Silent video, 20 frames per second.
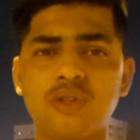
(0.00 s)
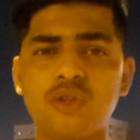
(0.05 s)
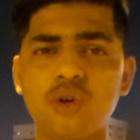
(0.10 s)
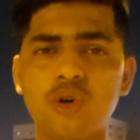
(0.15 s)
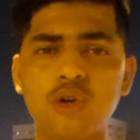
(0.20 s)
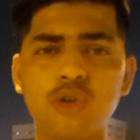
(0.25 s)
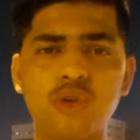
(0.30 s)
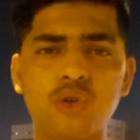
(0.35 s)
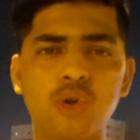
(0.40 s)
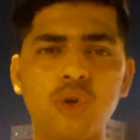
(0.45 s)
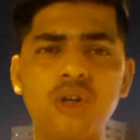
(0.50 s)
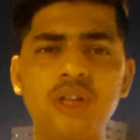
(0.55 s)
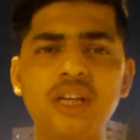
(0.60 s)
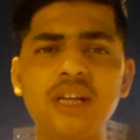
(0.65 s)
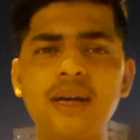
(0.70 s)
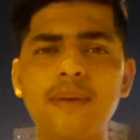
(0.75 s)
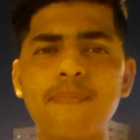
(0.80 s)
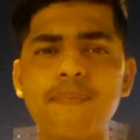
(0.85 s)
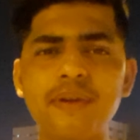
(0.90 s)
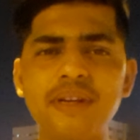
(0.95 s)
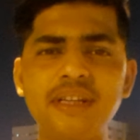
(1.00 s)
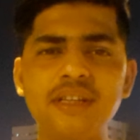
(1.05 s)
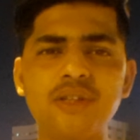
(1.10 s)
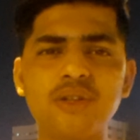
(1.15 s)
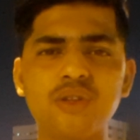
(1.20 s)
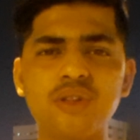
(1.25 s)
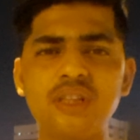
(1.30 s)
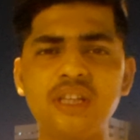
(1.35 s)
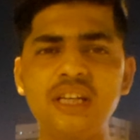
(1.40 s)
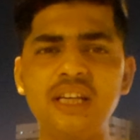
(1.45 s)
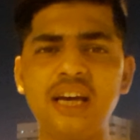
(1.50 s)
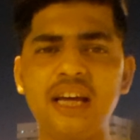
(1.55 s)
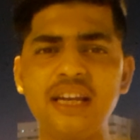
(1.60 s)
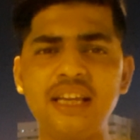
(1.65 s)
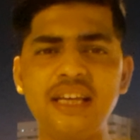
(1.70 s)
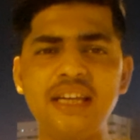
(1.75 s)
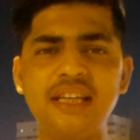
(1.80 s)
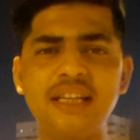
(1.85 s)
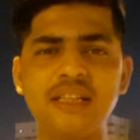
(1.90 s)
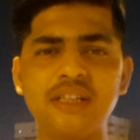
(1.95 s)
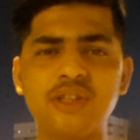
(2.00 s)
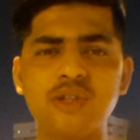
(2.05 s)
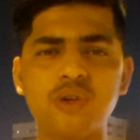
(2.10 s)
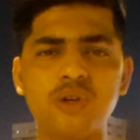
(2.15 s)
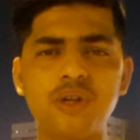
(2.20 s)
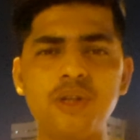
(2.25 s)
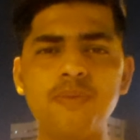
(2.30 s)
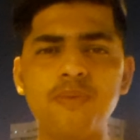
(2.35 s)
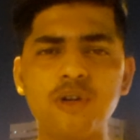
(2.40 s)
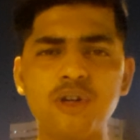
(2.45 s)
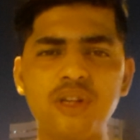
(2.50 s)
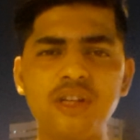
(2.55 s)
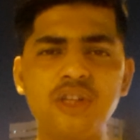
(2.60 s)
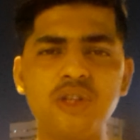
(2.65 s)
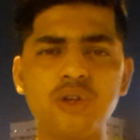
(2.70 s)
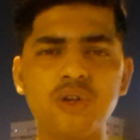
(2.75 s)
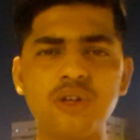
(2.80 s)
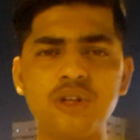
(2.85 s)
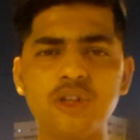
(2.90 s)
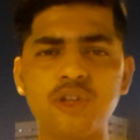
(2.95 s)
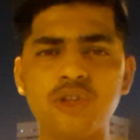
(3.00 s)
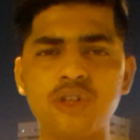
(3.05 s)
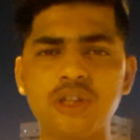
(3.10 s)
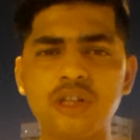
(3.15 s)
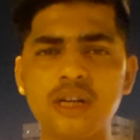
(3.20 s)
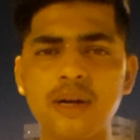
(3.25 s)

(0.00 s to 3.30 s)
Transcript: जो छोटी कंपनीज होती हैं यानी छोटी मोटी छोटी